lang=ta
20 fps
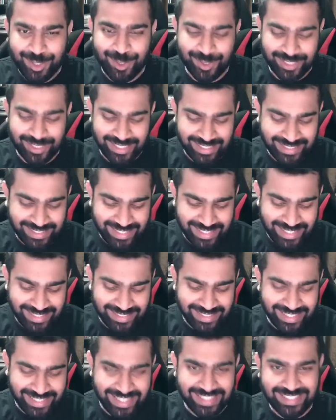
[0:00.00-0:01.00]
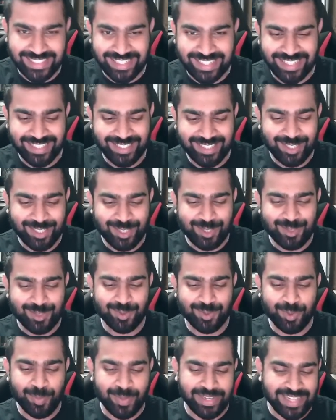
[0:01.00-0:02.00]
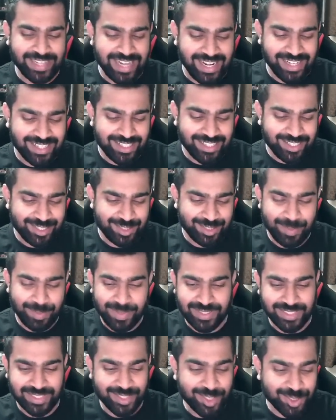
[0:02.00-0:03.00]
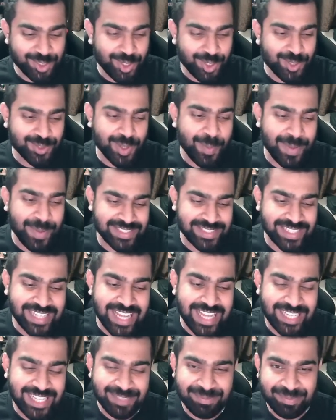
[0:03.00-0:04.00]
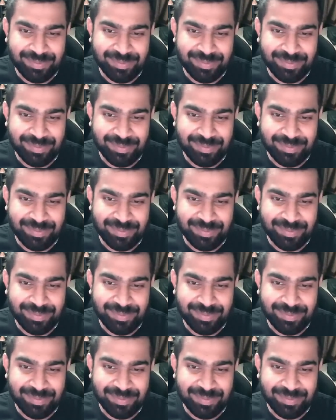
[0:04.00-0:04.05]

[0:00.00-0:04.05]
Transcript: ஓகே கிரேட் கிரேட் கிரேட் சூப்பர்யா ரொம்ப சந்தோஷம் ஸோ பசங்களா